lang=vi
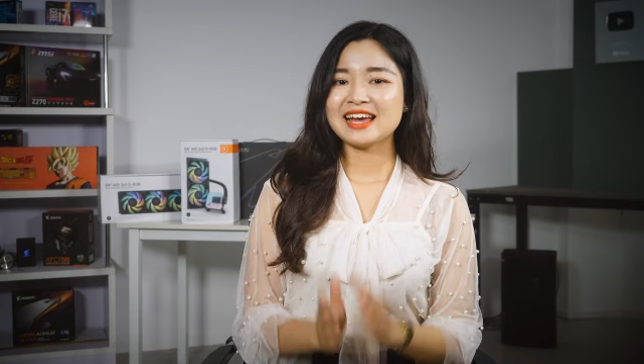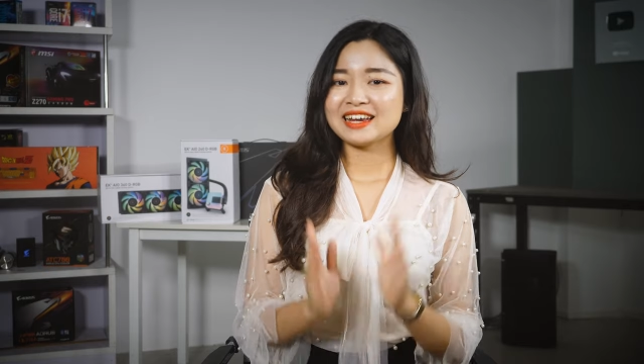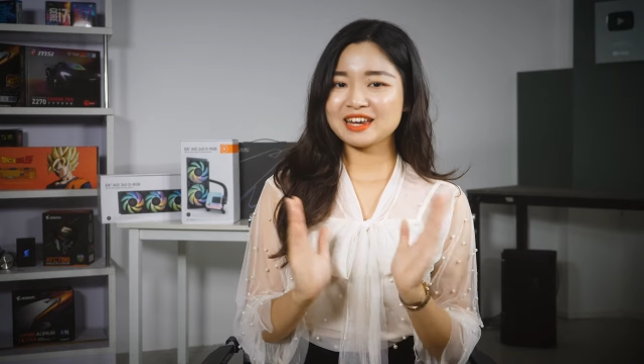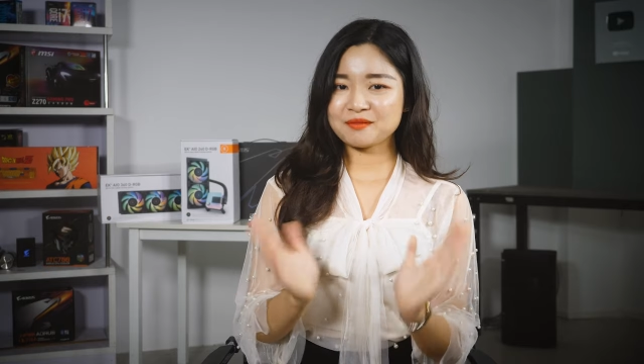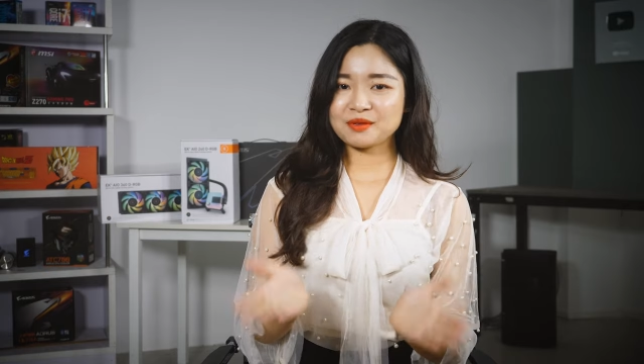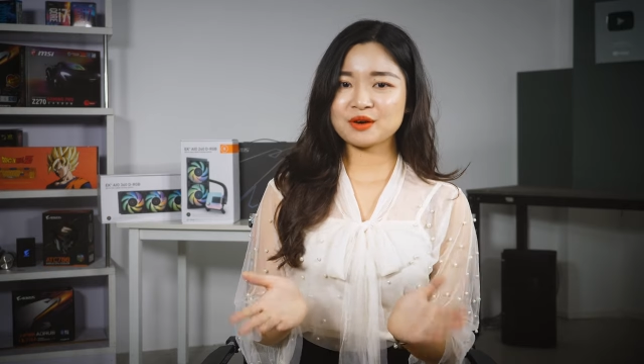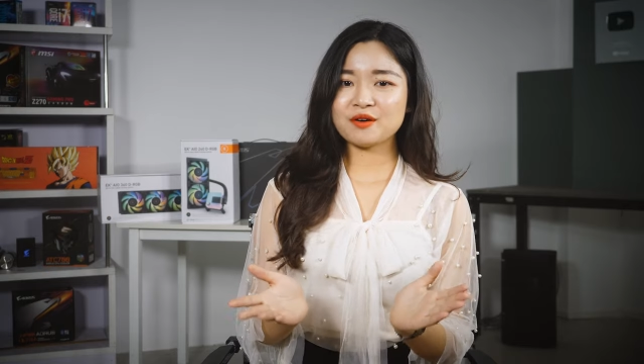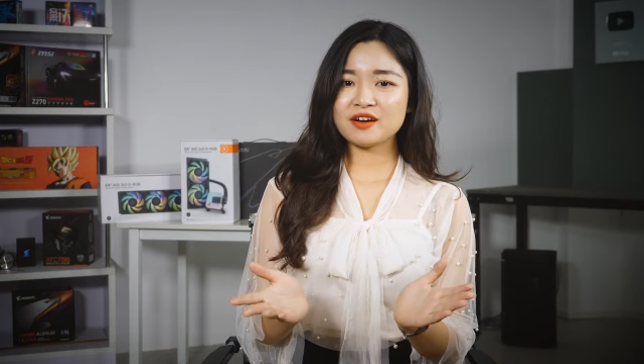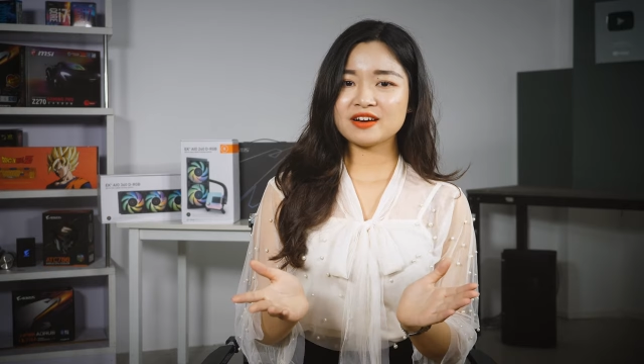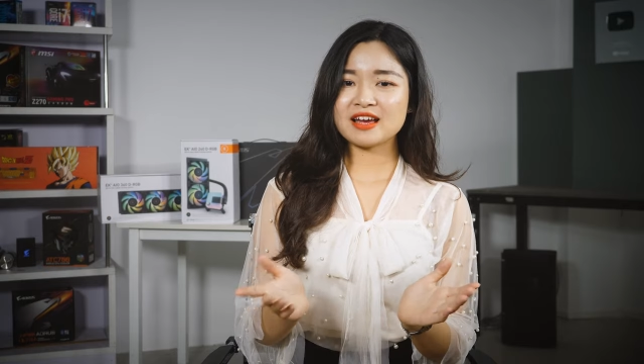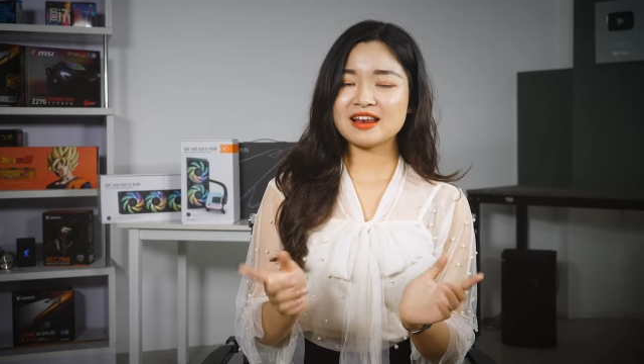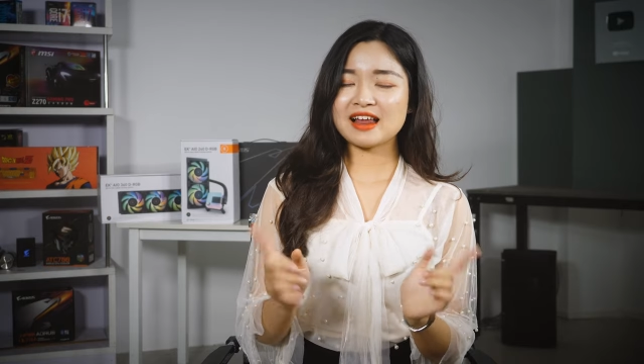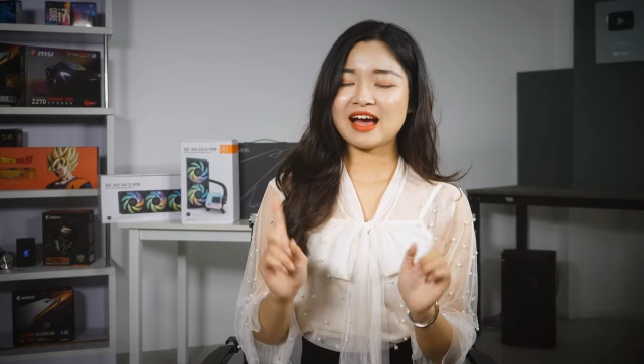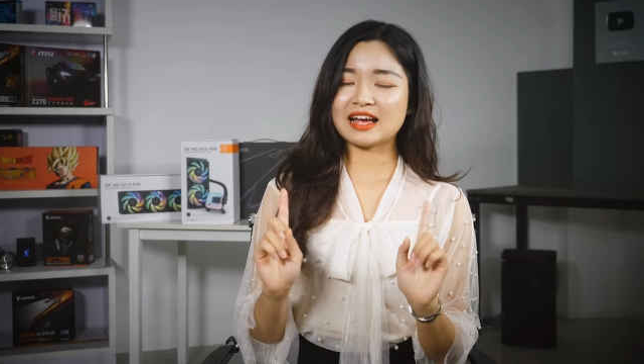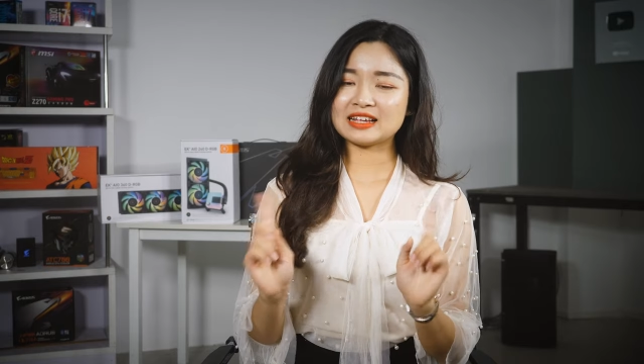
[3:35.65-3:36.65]
Điểm yếu ở
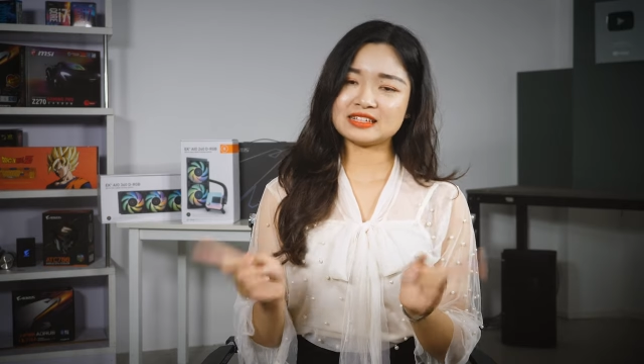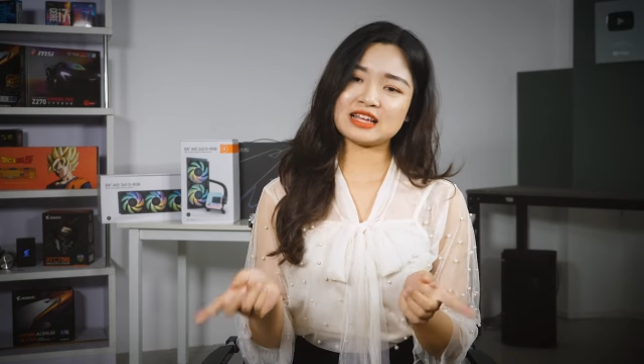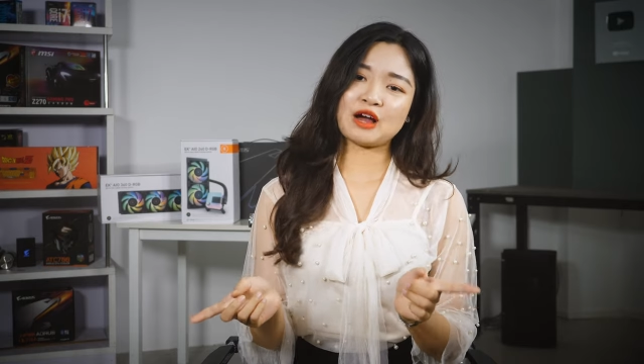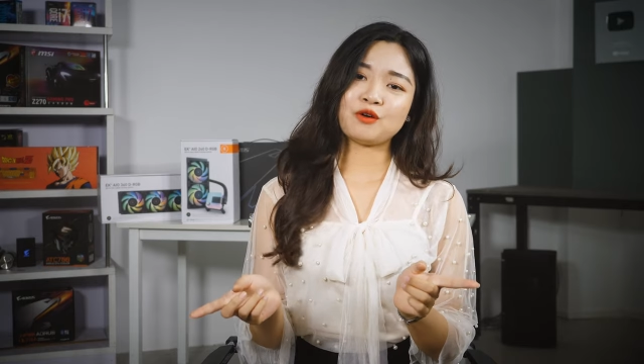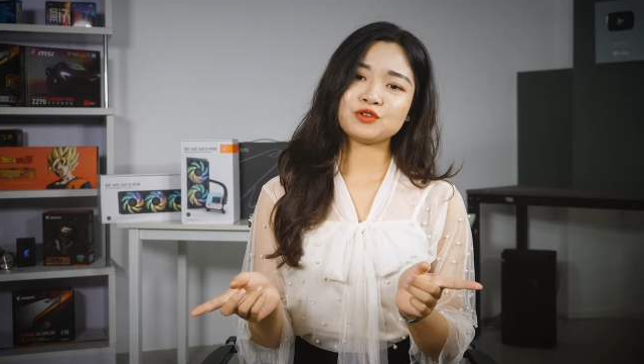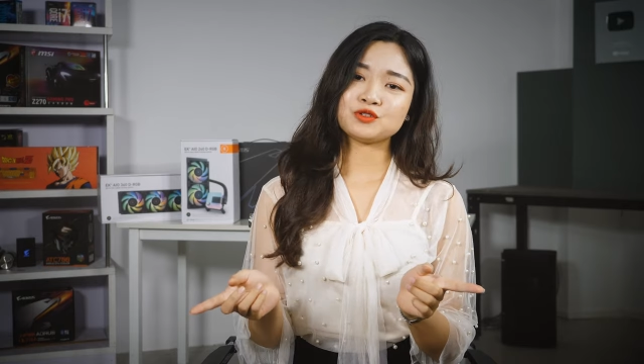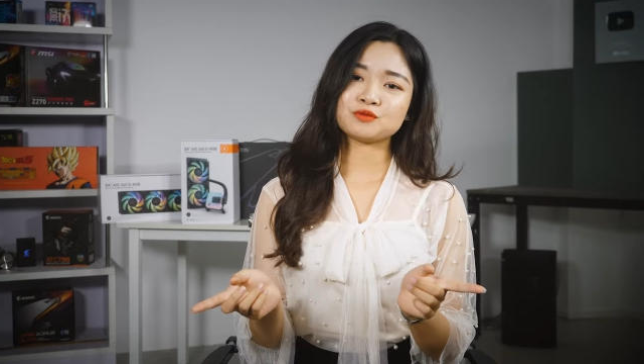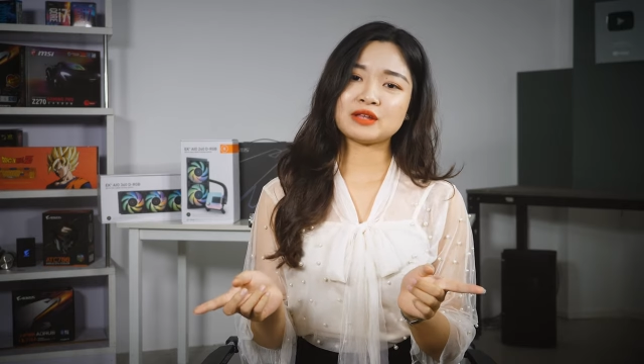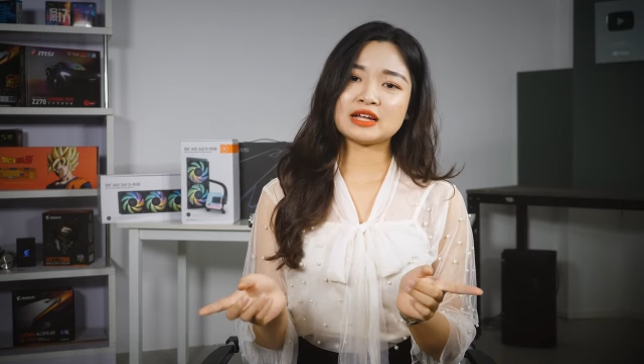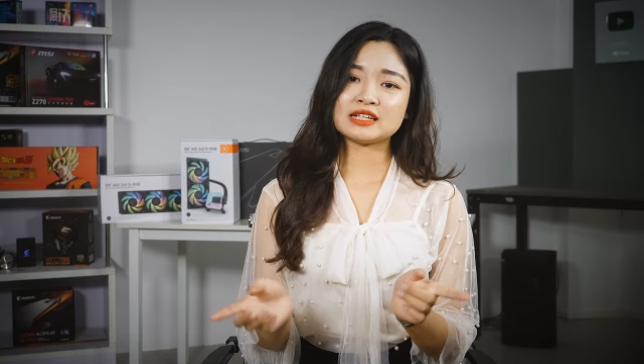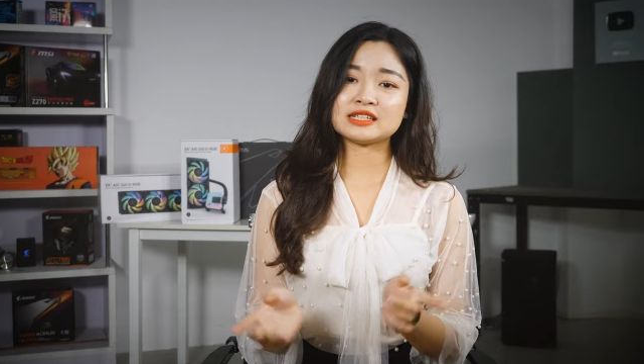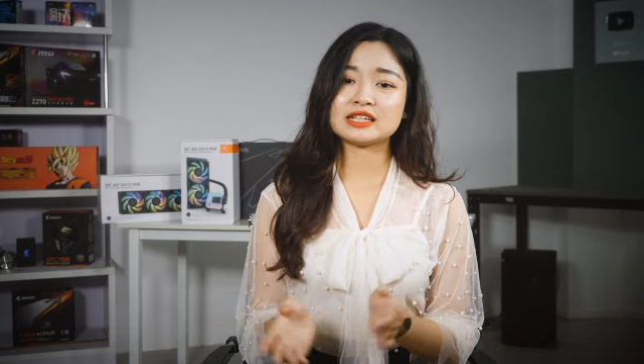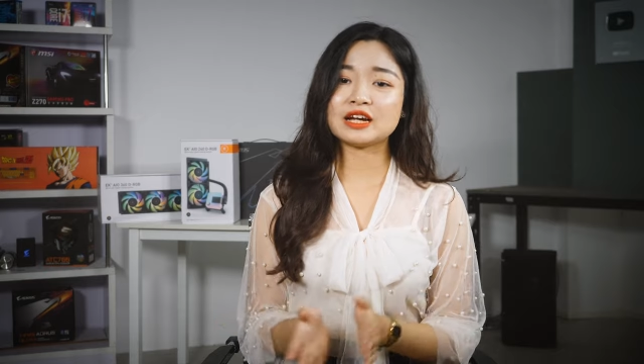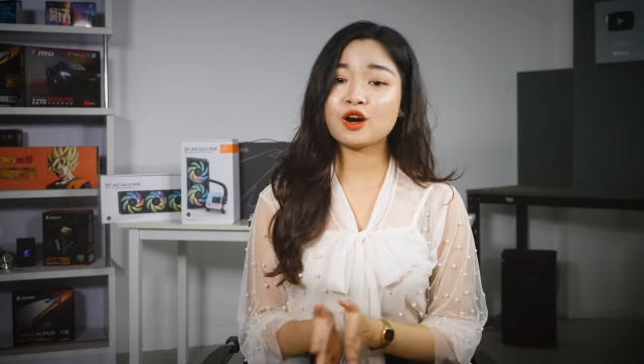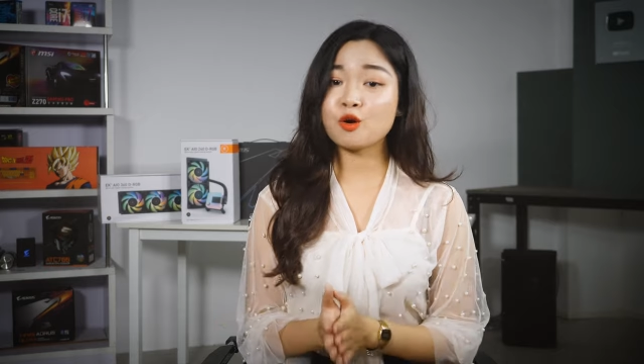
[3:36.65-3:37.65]
đây là ánh sáng của chúng ta
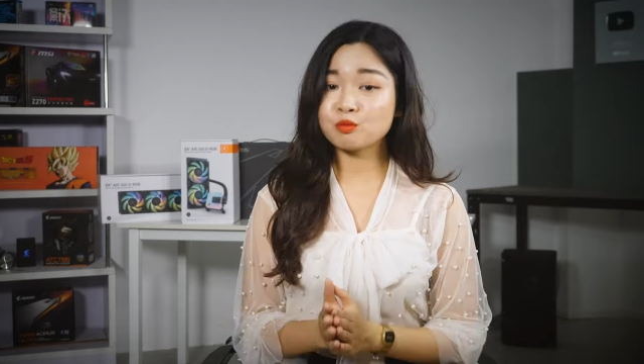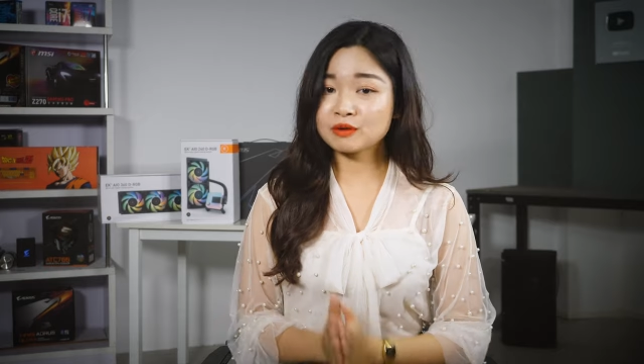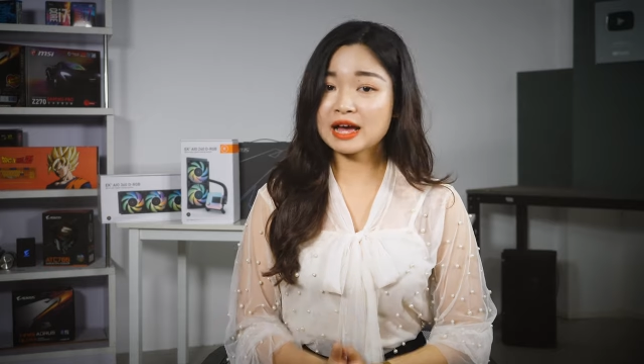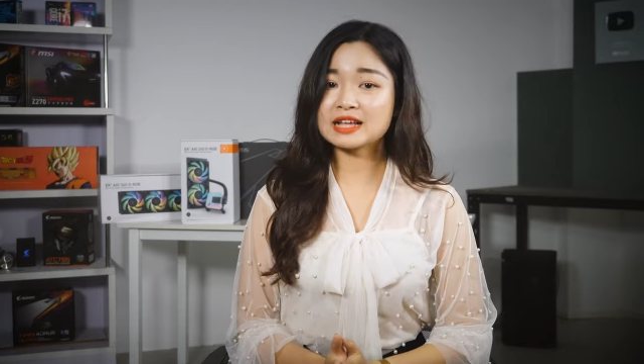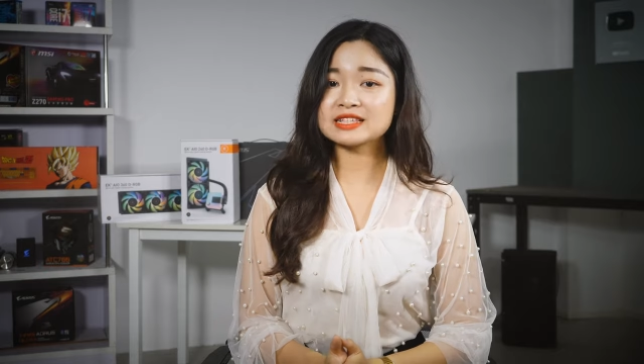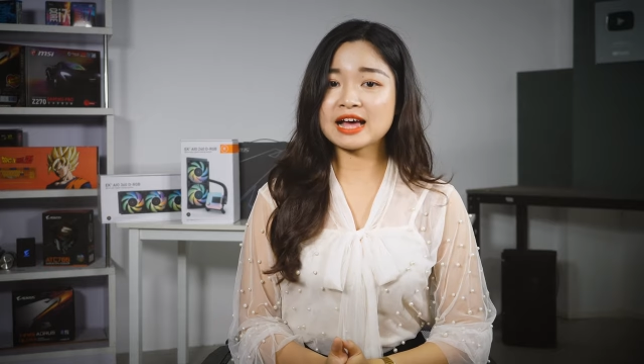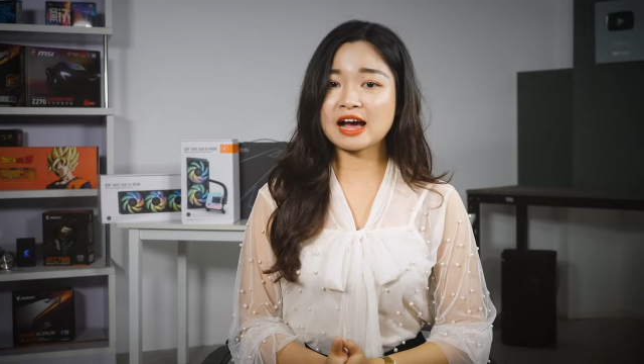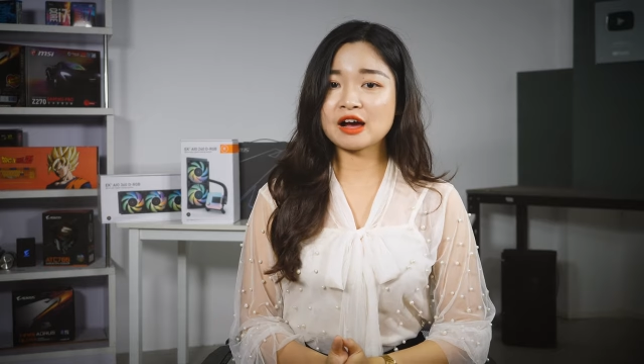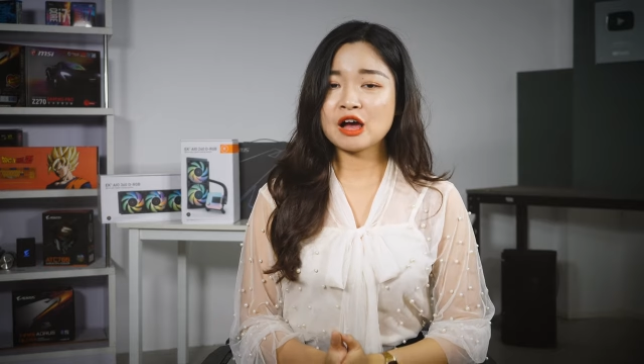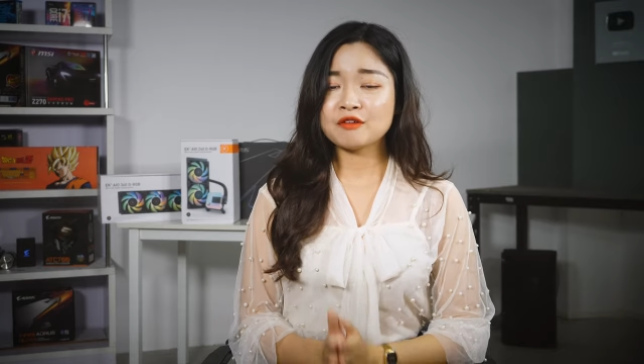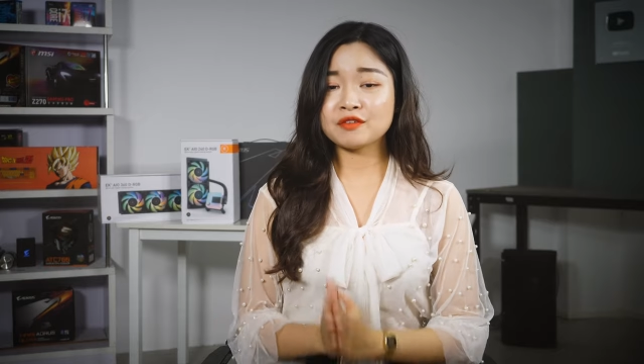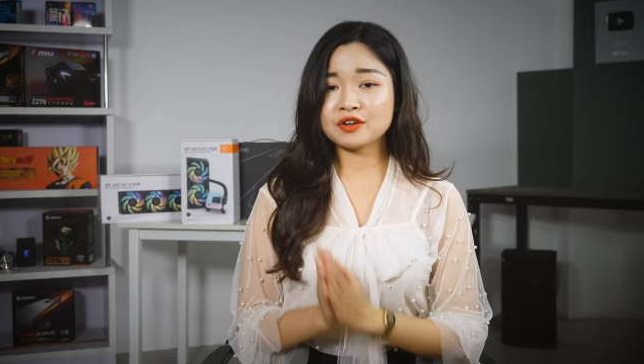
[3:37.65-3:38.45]
thì sẽ không đa dạng